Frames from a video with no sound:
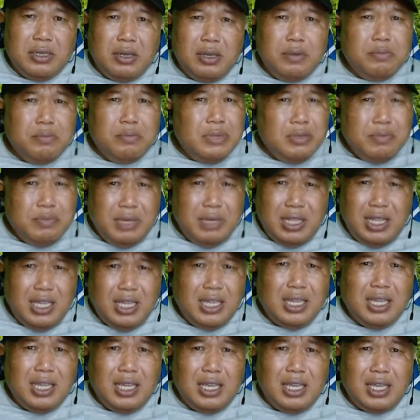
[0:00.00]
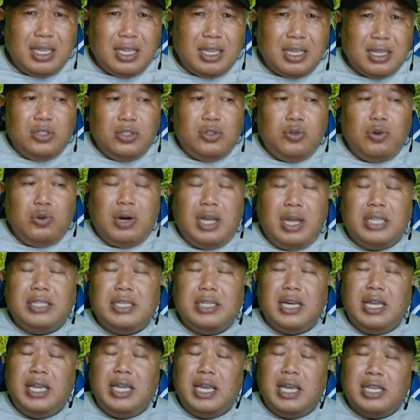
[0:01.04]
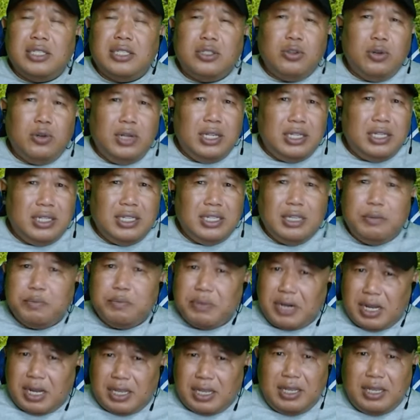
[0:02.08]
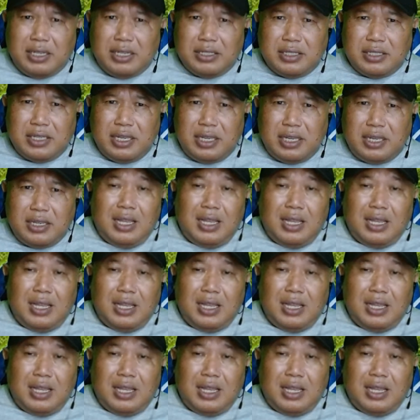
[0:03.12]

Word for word: memiliki cuaca yang sulit diprediksi.